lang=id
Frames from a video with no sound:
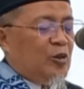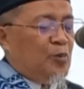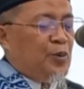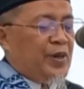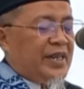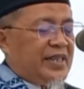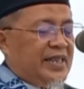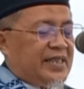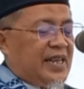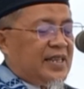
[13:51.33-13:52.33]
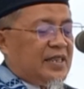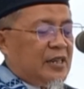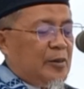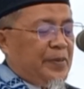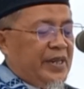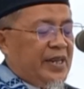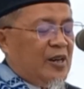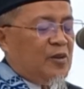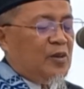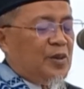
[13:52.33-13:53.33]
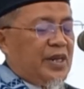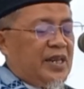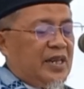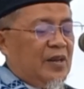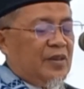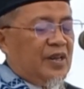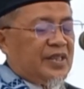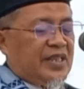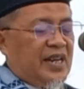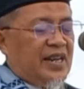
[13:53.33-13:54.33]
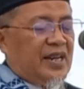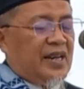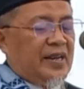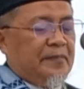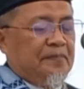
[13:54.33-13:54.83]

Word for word: hubungan kita terlebih dahulu dengan Allah Ta'ala.